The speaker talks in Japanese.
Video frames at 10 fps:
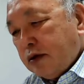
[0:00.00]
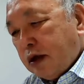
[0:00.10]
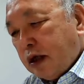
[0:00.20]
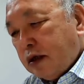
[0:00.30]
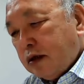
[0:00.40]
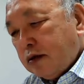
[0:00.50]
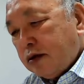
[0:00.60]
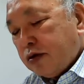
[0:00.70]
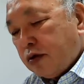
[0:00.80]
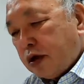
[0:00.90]
は
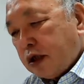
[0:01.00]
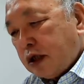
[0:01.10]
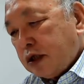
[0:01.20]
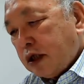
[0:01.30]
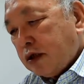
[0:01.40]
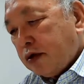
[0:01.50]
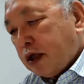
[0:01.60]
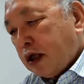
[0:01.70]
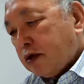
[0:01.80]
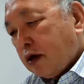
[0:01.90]
流動的な人間の理
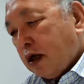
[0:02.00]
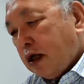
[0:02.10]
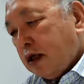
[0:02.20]
解とか